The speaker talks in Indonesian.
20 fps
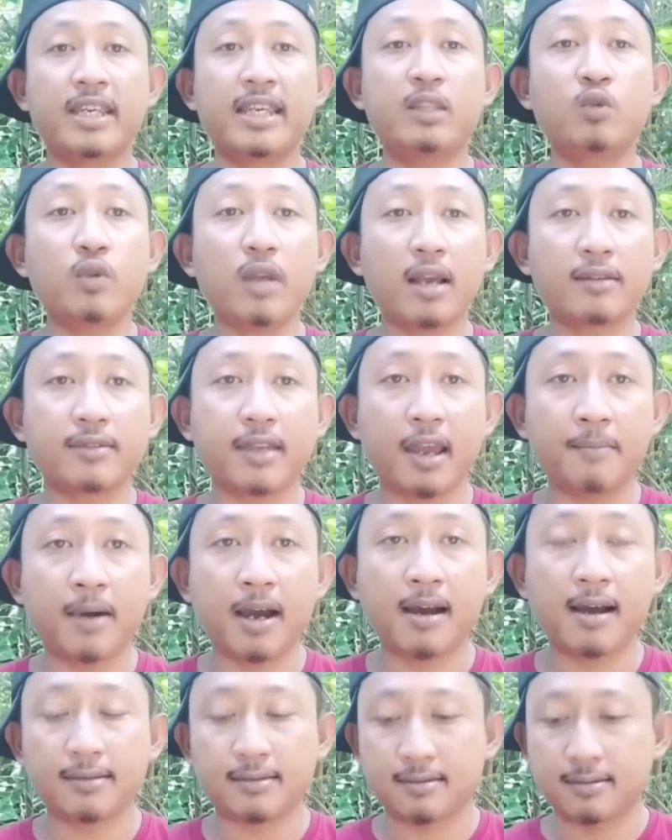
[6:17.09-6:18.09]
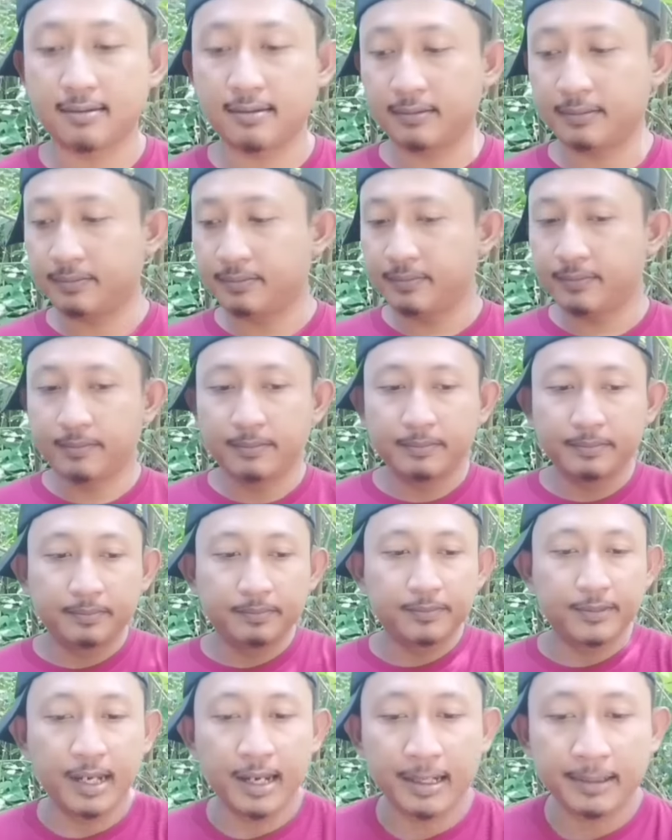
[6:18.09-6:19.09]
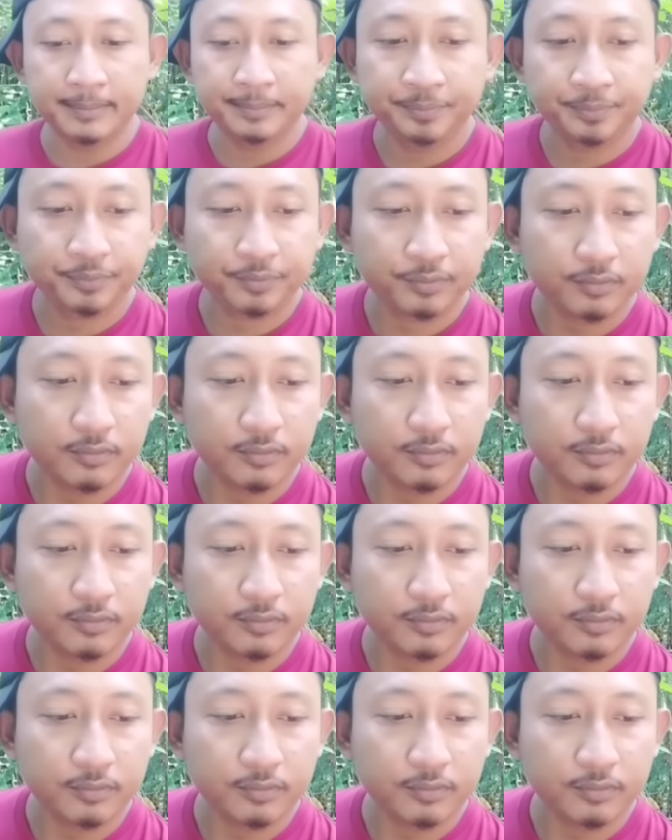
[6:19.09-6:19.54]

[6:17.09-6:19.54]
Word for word: Itu yang saya bahas. Ya.